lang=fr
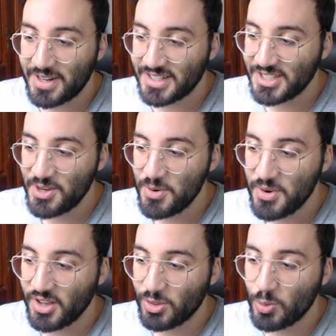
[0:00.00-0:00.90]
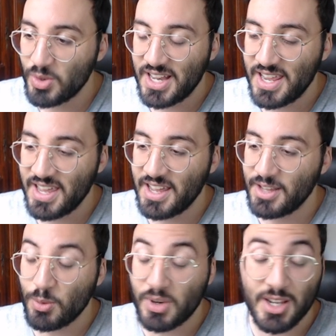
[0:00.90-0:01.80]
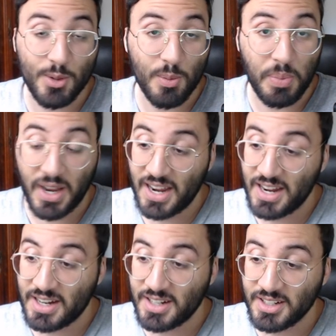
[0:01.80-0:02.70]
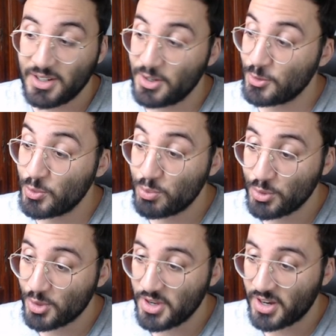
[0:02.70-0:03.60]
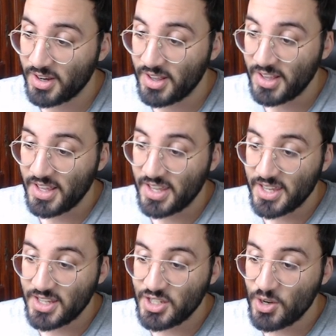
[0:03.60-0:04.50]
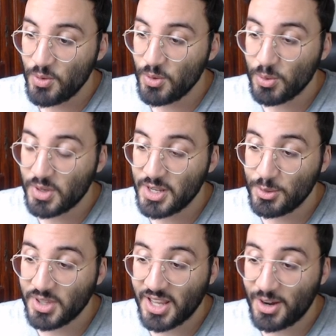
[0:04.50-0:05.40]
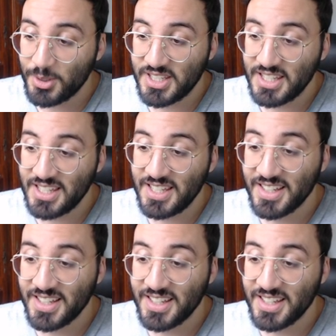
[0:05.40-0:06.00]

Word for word: Hein. J'ai eu euh, toutes, les, toutes les super rares euh, du booster. J'ai eu toutes les ultras aussi.